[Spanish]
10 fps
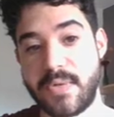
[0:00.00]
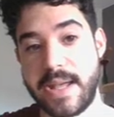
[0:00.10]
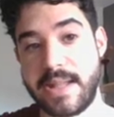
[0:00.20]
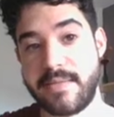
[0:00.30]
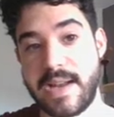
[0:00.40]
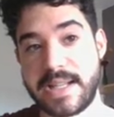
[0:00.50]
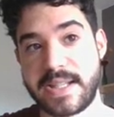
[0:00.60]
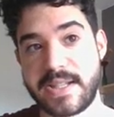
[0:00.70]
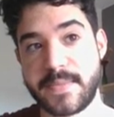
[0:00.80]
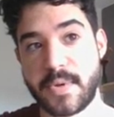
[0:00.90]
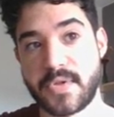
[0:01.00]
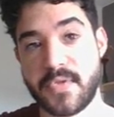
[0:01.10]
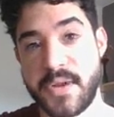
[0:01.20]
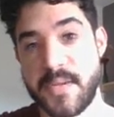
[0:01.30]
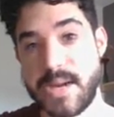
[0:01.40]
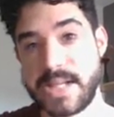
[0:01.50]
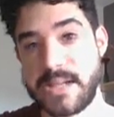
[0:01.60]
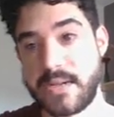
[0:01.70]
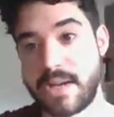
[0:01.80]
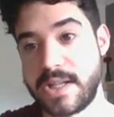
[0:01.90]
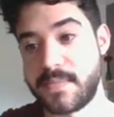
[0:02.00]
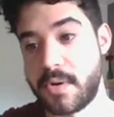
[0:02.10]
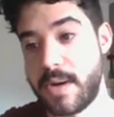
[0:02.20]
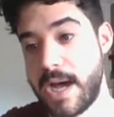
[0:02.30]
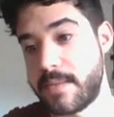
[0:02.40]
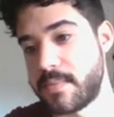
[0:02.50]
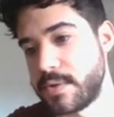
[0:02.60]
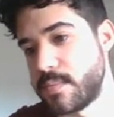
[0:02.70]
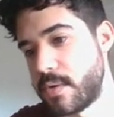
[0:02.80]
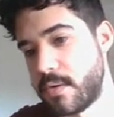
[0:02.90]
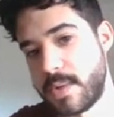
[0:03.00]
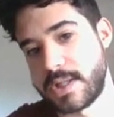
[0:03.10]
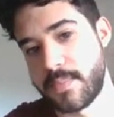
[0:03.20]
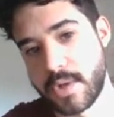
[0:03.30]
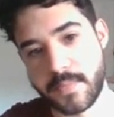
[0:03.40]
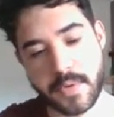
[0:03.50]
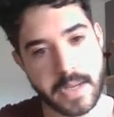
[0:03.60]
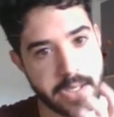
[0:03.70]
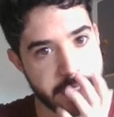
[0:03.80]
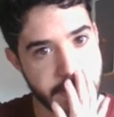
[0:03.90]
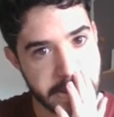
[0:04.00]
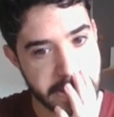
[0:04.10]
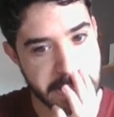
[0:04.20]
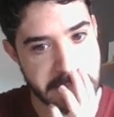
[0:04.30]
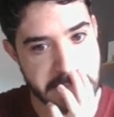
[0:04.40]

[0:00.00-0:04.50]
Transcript: una de las Xbox nuevas y lo queréis probar, pues bueno, lo vais a poder probar gratis.